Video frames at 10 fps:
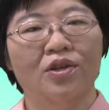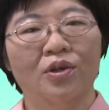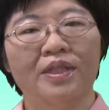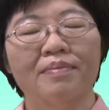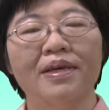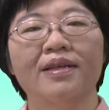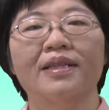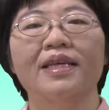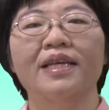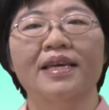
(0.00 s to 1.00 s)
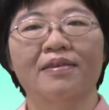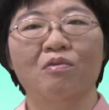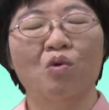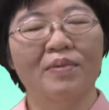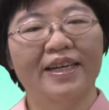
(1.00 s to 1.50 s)
由前面的定义，
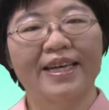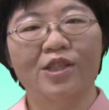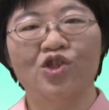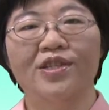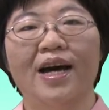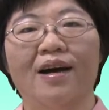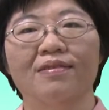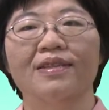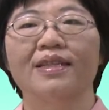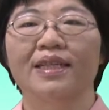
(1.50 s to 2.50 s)
我们可以知道。